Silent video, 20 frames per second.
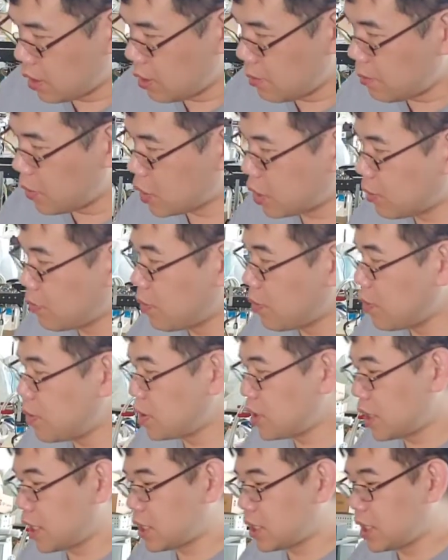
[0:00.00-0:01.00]
인버터
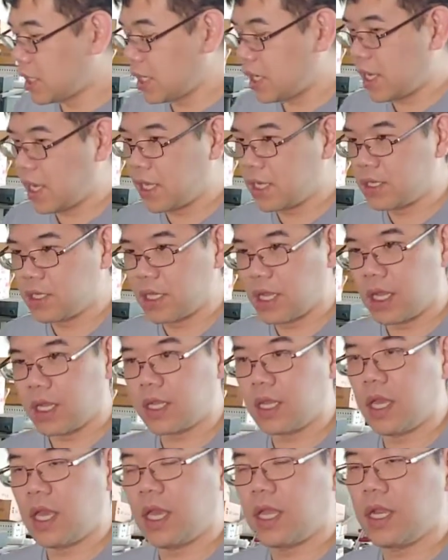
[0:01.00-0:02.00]
부분을 갖다가 아예
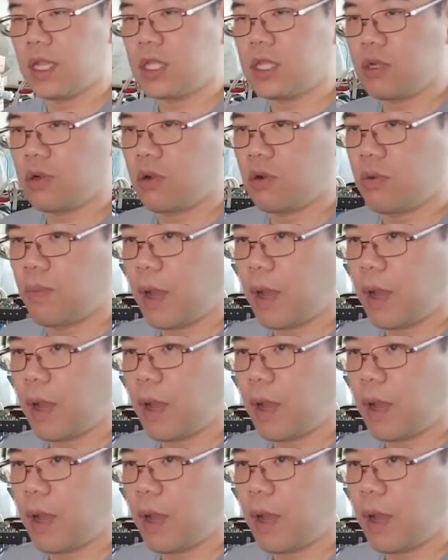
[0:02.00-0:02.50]
그냥 LS 걸로